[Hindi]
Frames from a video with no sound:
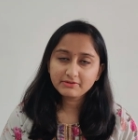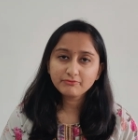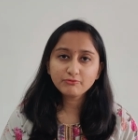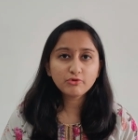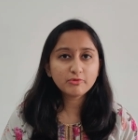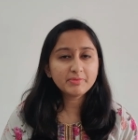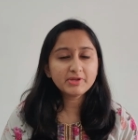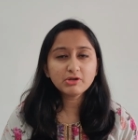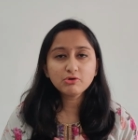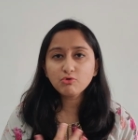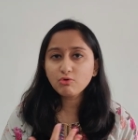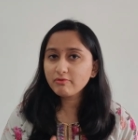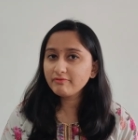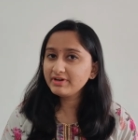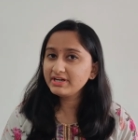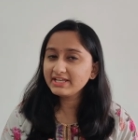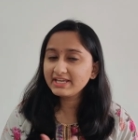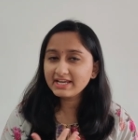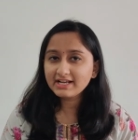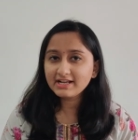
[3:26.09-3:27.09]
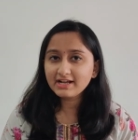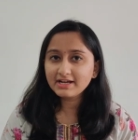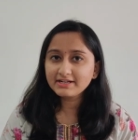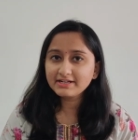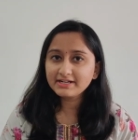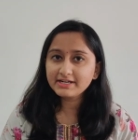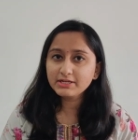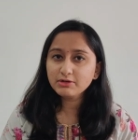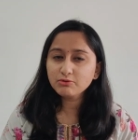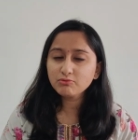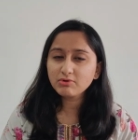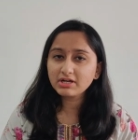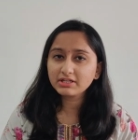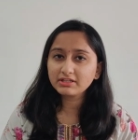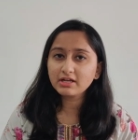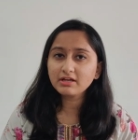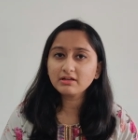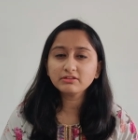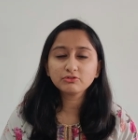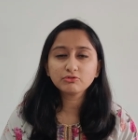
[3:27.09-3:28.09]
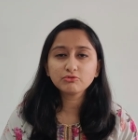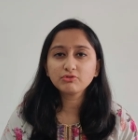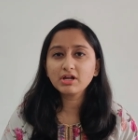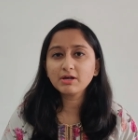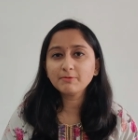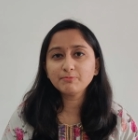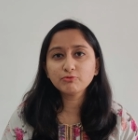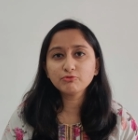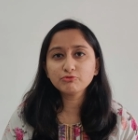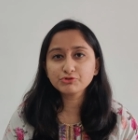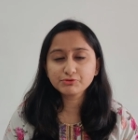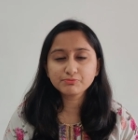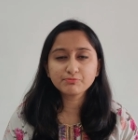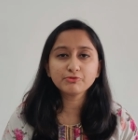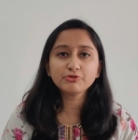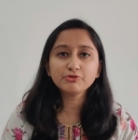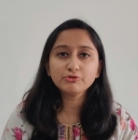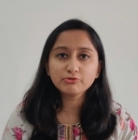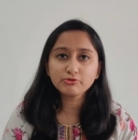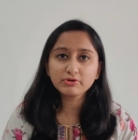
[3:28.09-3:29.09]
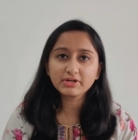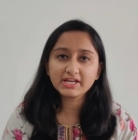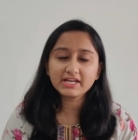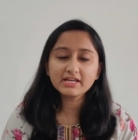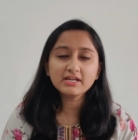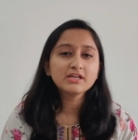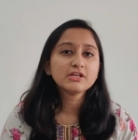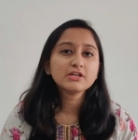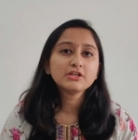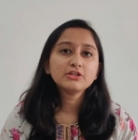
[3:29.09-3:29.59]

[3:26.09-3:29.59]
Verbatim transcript: वो भी कोविड के कारण ही हुआ था थोड़ा पोस्टपोन्ड होके